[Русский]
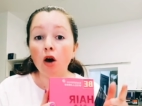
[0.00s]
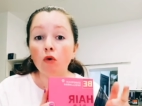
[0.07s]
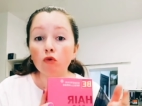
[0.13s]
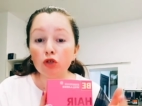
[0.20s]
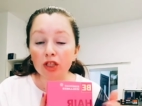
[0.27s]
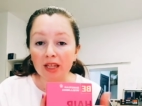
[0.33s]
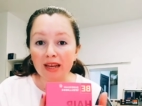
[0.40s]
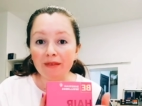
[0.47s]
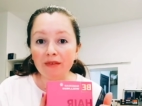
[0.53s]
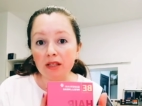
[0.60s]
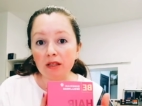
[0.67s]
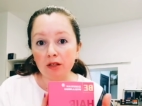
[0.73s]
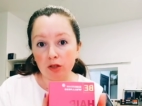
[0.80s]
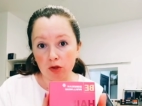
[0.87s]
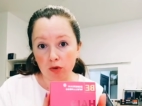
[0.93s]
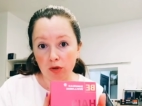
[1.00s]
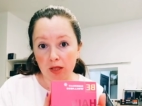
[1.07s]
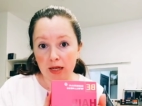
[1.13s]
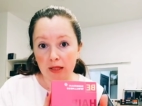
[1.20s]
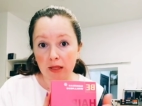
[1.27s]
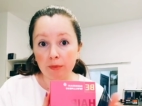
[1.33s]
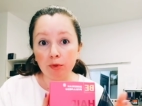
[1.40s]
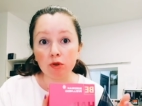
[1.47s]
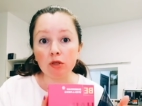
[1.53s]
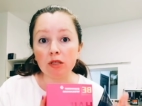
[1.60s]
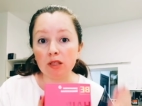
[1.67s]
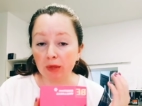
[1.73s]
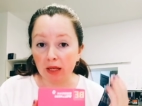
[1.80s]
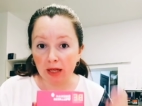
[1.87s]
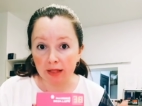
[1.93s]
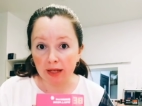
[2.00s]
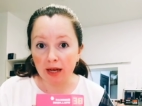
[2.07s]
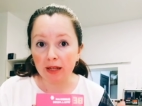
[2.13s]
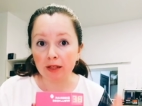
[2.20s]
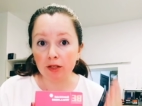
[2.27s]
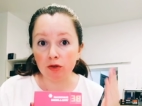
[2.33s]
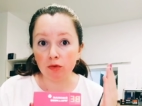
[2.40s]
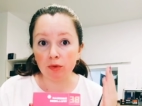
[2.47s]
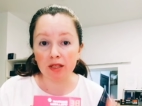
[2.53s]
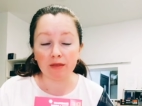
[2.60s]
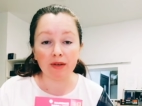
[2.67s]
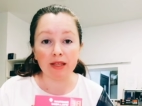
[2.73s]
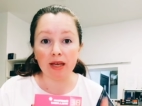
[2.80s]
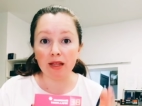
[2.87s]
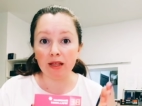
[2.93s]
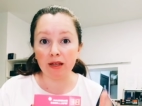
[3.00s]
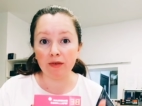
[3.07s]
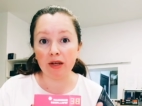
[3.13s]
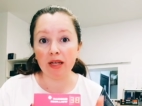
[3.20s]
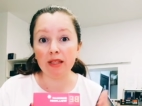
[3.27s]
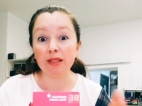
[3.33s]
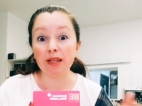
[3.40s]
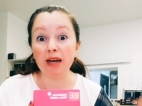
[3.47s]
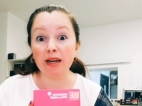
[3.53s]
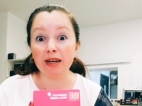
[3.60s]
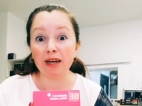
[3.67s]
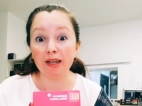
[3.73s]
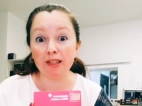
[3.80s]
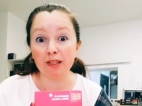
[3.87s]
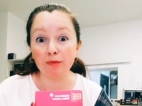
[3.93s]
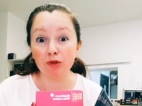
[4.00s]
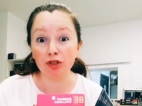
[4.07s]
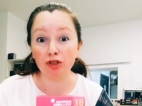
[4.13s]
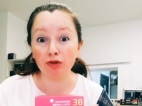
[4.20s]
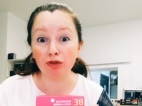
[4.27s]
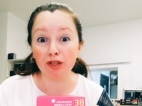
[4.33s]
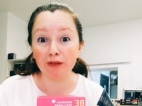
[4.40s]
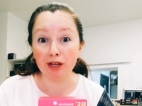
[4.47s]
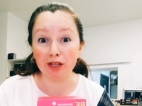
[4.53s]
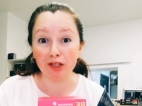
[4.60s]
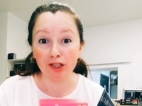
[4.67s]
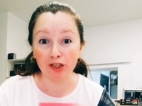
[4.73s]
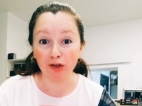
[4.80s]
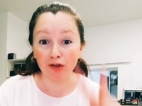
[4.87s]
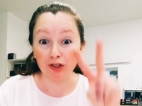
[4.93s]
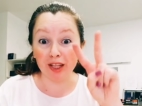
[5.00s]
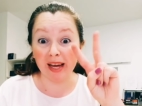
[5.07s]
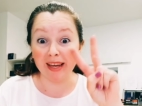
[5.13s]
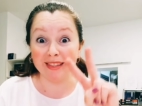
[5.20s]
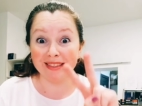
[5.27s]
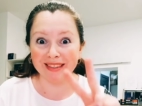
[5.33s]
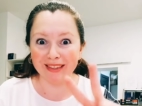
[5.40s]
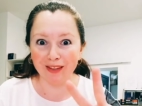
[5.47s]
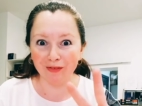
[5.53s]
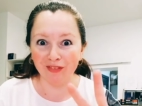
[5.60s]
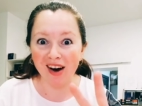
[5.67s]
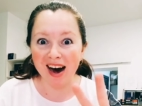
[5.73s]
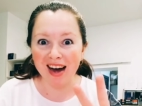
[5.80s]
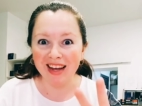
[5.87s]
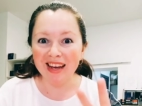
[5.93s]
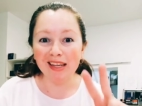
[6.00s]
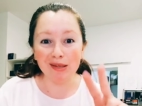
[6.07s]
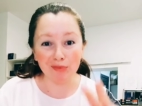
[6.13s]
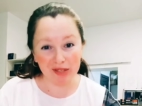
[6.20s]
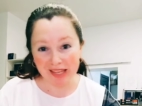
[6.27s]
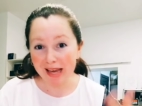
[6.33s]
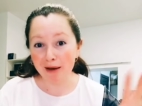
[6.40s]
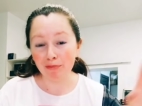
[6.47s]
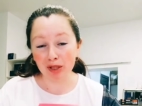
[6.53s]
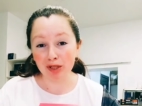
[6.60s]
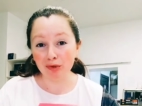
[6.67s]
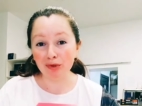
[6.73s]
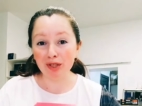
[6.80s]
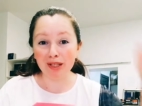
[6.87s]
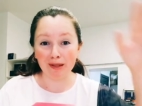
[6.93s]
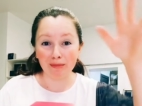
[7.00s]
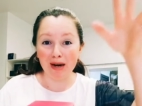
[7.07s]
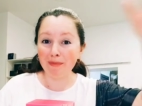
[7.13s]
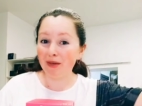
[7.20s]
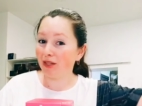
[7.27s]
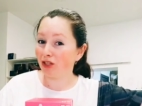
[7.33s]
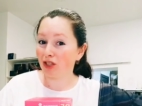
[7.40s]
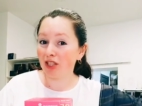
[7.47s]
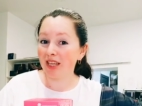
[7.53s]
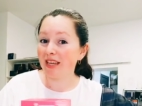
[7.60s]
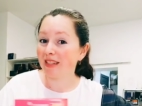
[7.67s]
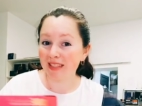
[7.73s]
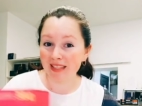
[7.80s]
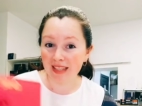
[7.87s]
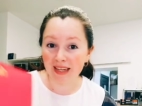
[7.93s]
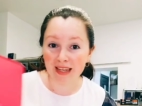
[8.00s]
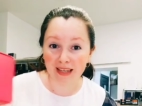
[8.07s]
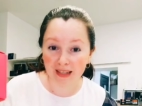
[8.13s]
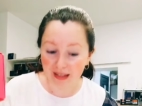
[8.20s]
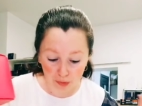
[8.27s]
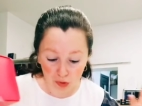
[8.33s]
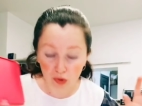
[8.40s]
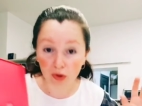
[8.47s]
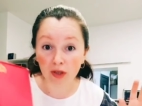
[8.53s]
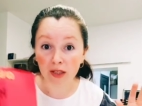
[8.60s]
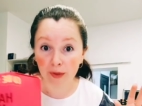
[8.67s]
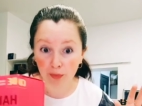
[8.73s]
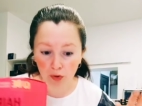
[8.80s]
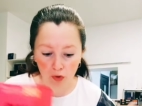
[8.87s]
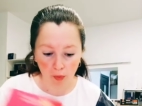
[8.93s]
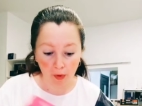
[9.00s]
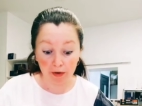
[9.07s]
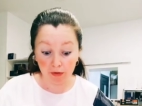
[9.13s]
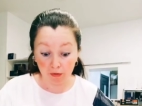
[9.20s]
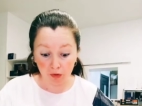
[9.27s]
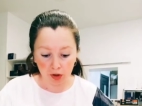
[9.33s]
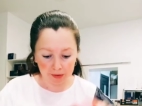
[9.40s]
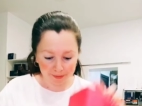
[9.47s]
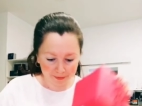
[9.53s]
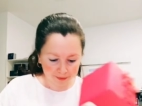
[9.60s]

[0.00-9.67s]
Уже видят результаты. И просто с благодарностью мне звонят и говорят, Динара, хотим еще, давай еще, дайте два. И мне, и подруге, и маме, и жене, и сестре, и кому только не покупают. Вот.